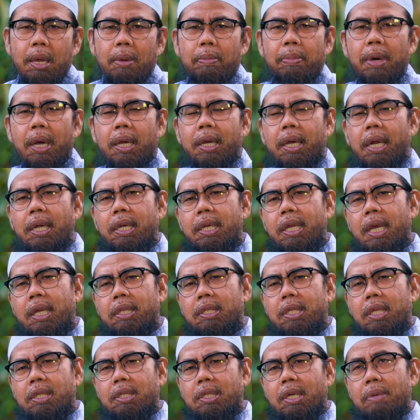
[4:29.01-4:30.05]
bahkan dia
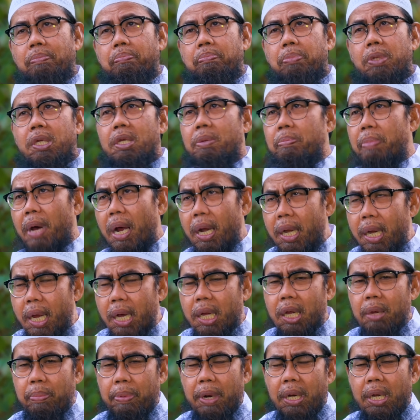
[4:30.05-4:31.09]
tetap ibadah
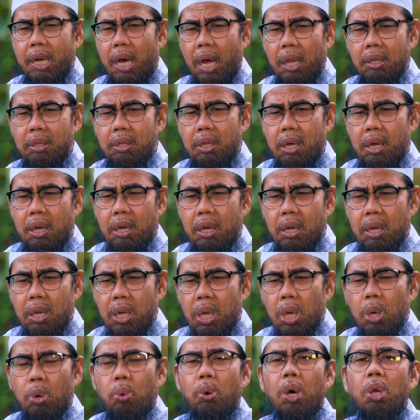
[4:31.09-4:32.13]
kepada Allah
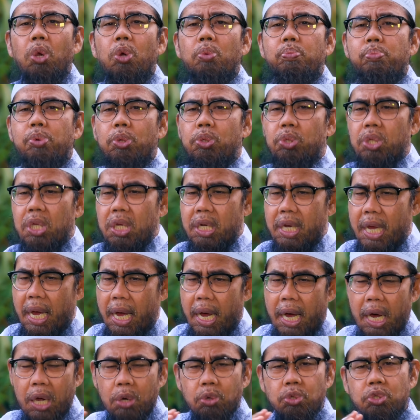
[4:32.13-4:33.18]
walaupun tidak
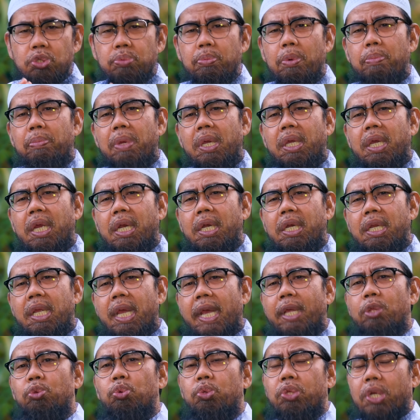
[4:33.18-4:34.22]
harus membuat
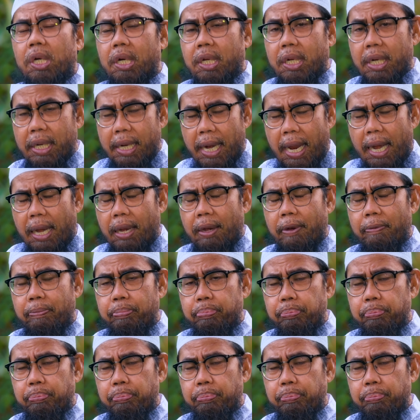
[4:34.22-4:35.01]
dia itu terkenal.